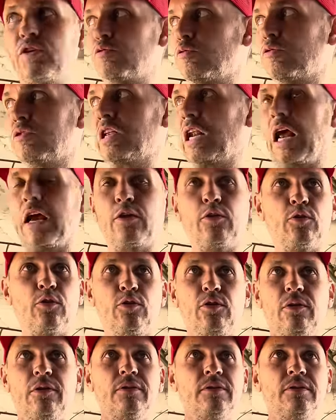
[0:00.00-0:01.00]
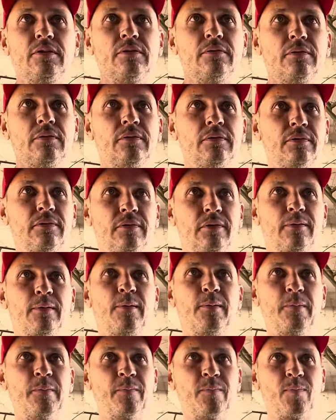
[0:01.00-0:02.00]
un tractor eso.
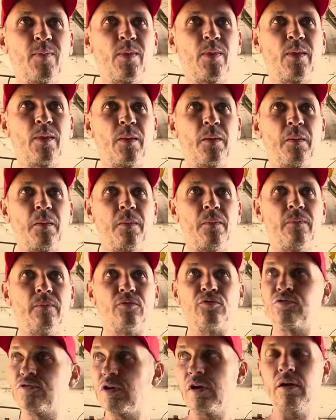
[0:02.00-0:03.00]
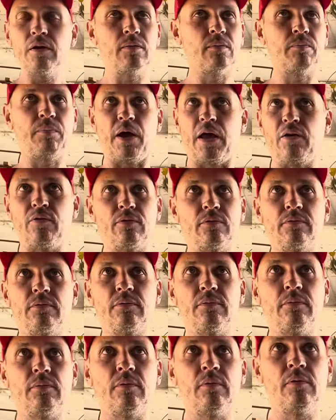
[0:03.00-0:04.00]
Pero es un 1600. Sí. Pero, tú lo
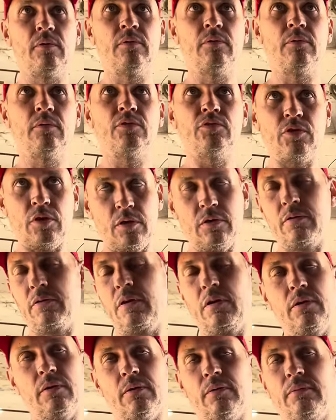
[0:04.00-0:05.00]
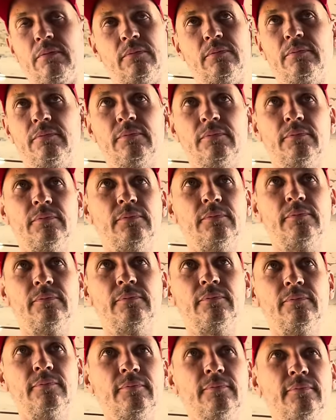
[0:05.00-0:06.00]
ajustaste. Sí, sí. sí, cuando
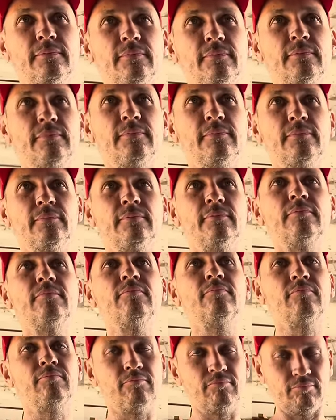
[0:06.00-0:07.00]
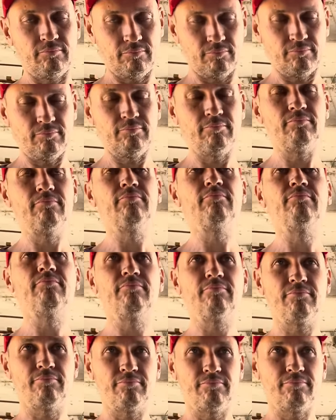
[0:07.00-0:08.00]
tú ajustas tus carros y sabes, sí